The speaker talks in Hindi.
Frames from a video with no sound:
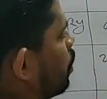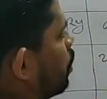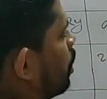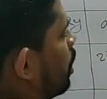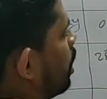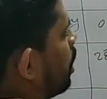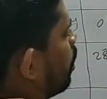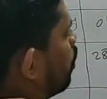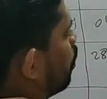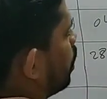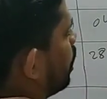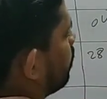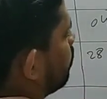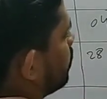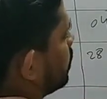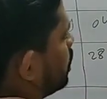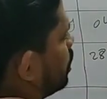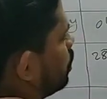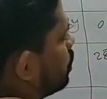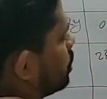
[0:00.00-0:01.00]
होल होल
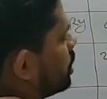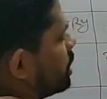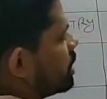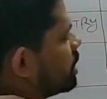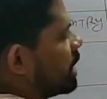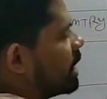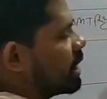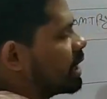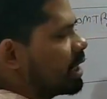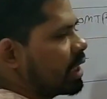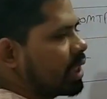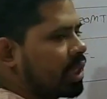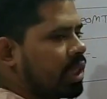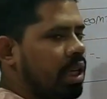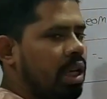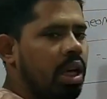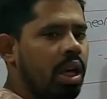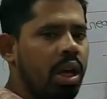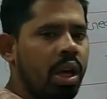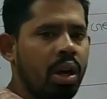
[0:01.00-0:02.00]
नंबर जीरो से स्टार्ट
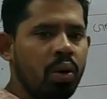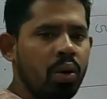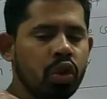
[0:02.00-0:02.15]
करते हैं